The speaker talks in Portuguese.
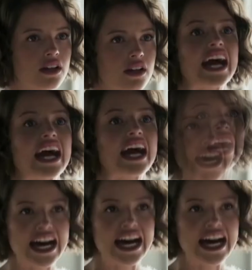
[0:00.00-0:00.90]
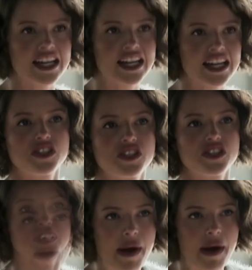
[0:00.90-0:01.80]
Na casa que você
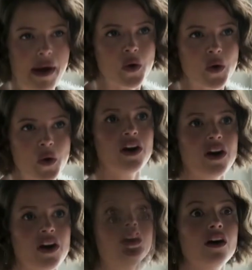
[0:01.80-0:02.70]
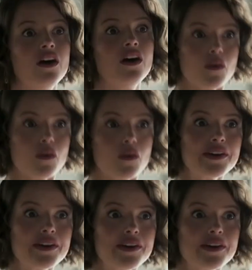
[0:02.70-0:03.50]
pagou comigo.